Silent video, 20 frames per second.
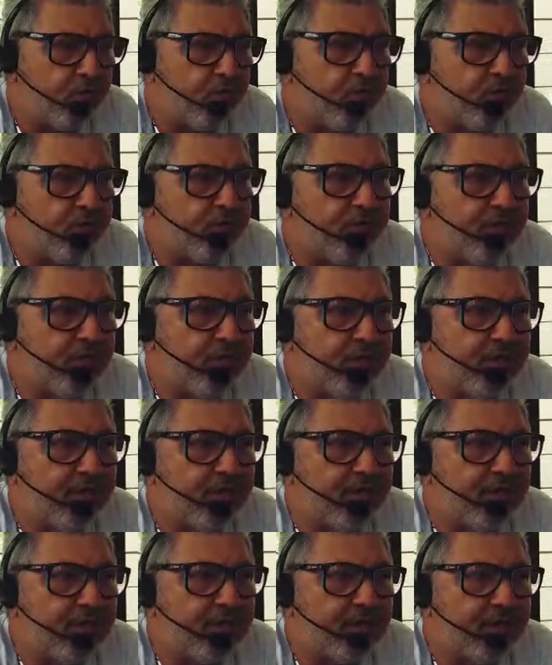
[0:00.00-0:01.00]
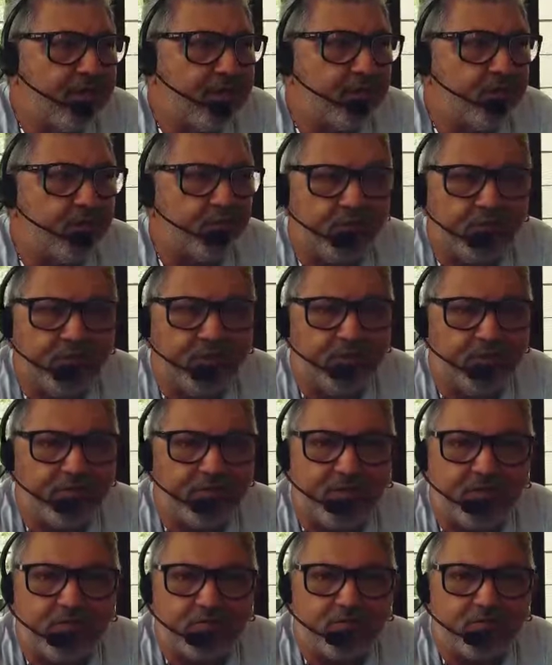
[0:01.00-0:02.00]
onde a, a doutora
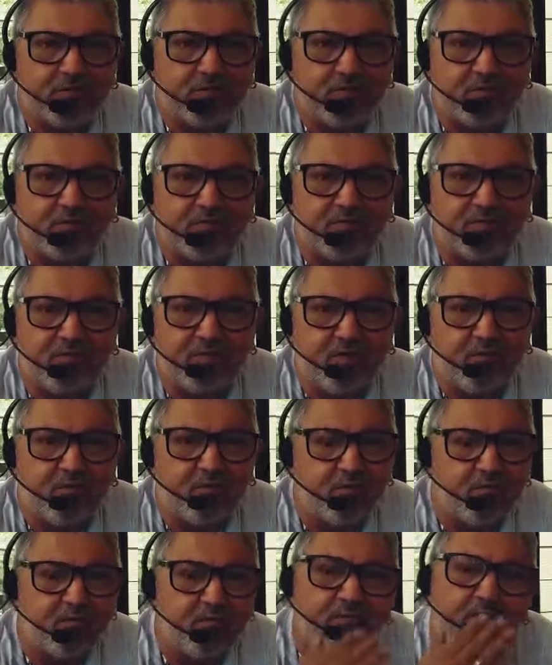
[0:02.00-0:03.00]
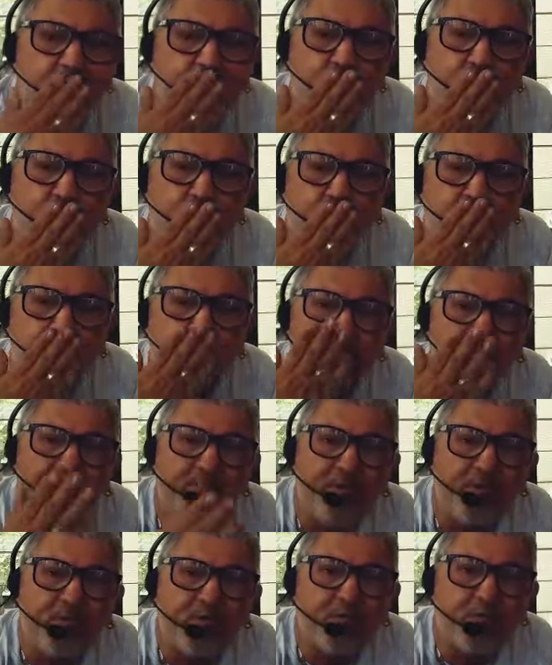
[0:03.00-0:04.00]
Ritelza, que por sinal
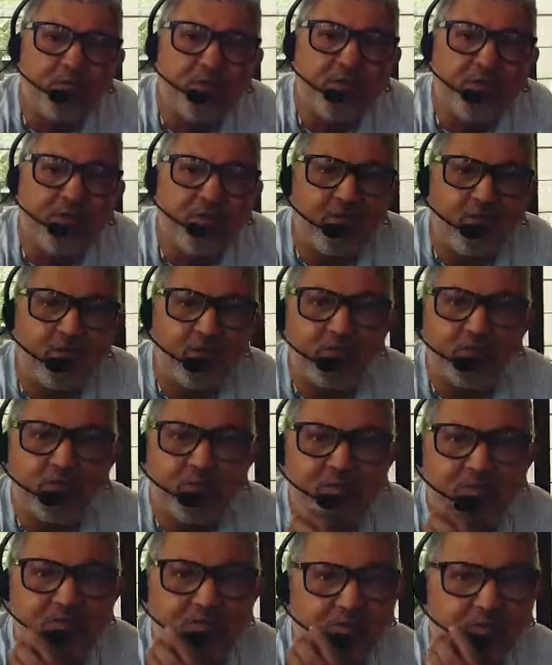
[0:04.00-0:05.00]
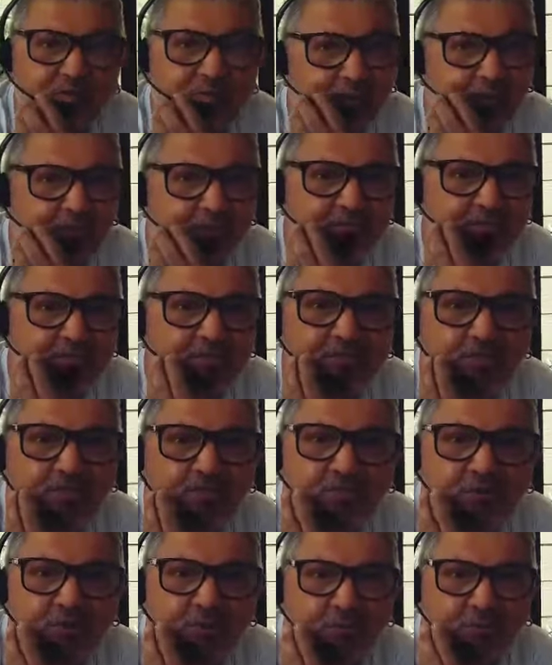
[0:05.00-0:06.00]
beijo bem carinhoso para ti, Ritelza. Te
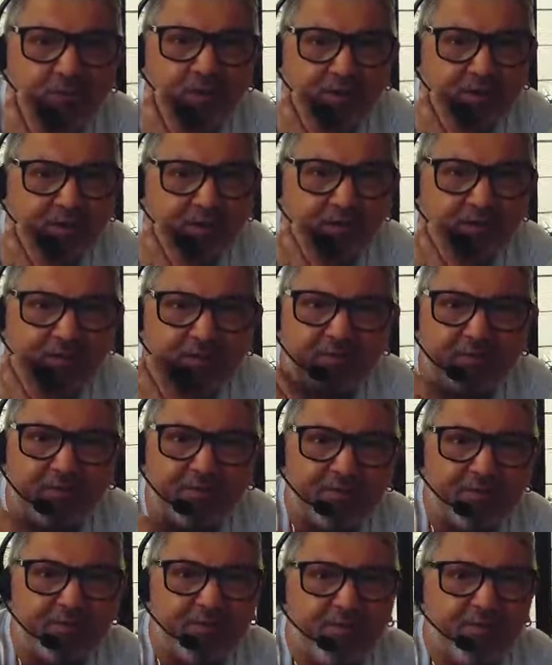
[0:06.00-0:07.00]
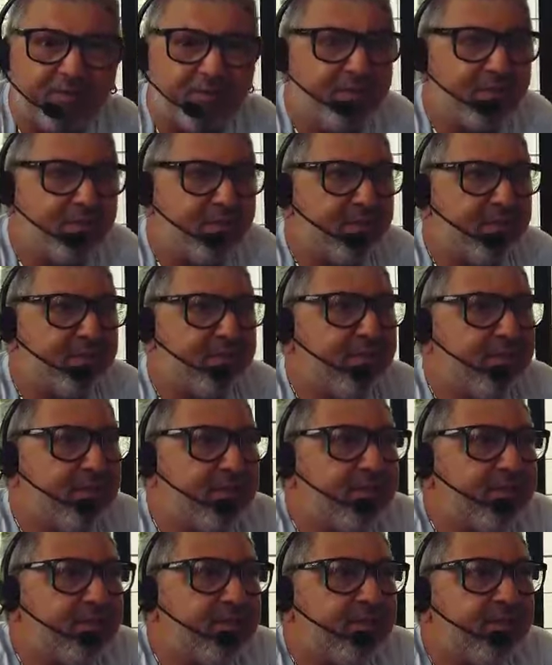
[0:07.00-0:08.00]
admiro pra caramba,
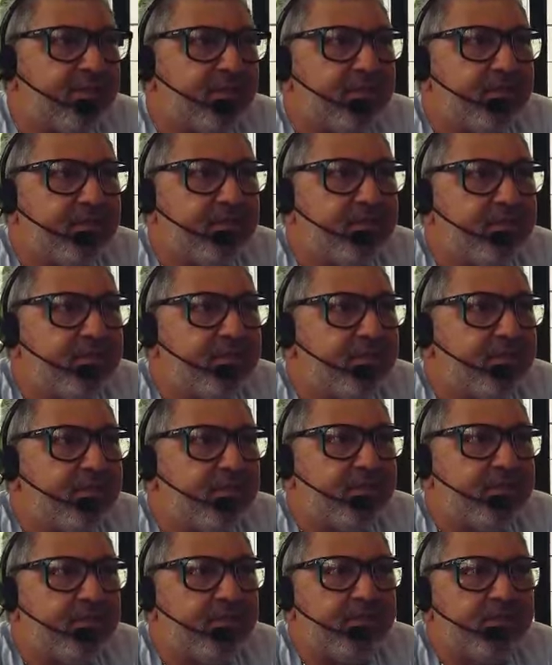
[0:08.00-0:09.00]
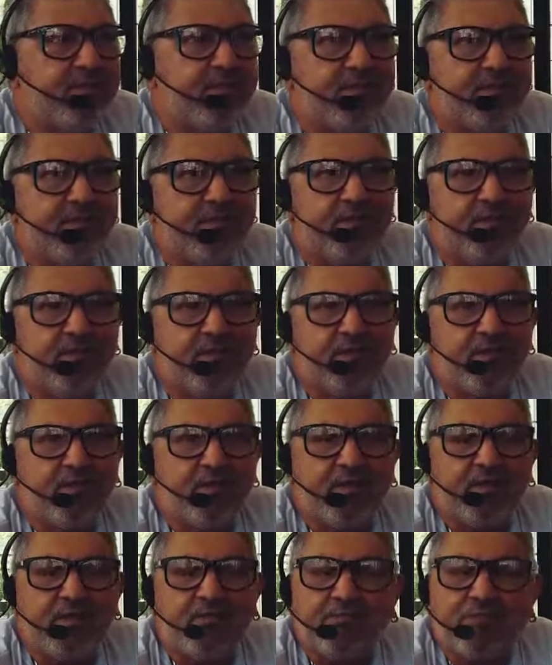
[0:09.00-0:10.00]
tá? E
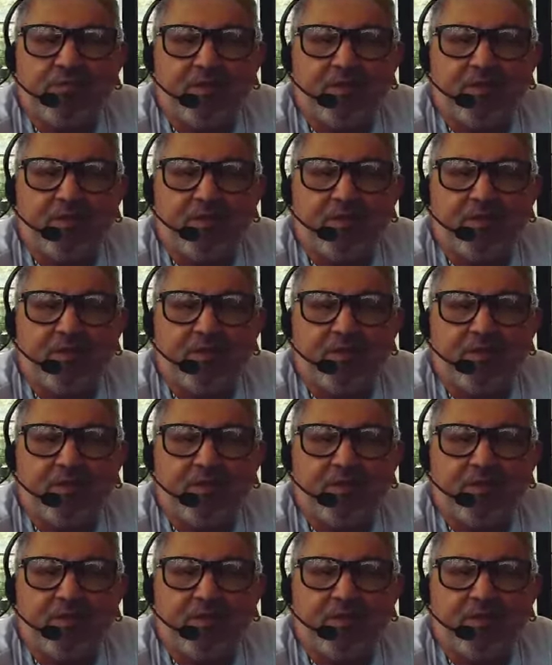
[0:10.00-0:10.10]
é um